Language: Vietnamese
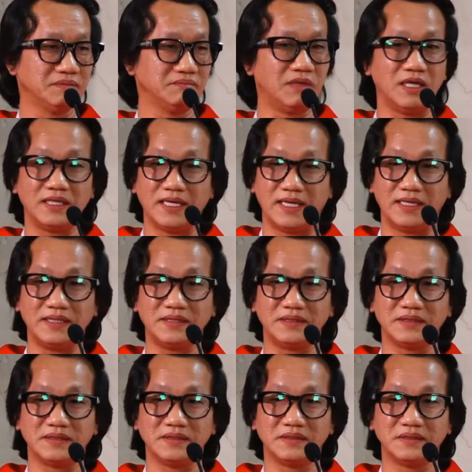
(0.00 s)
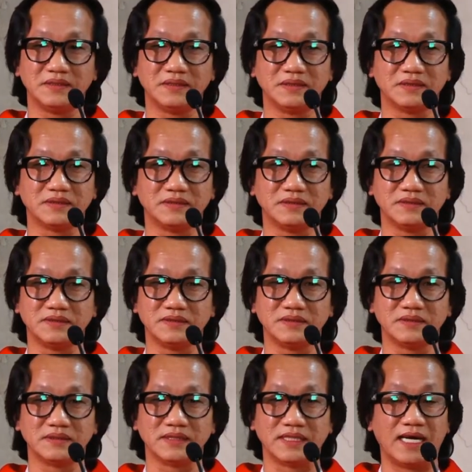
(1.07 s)
bởi lẽ
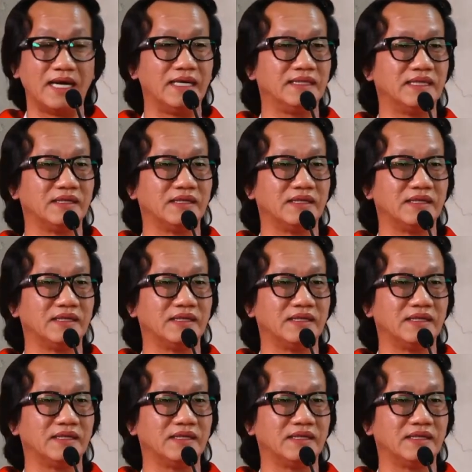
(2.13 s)
ngài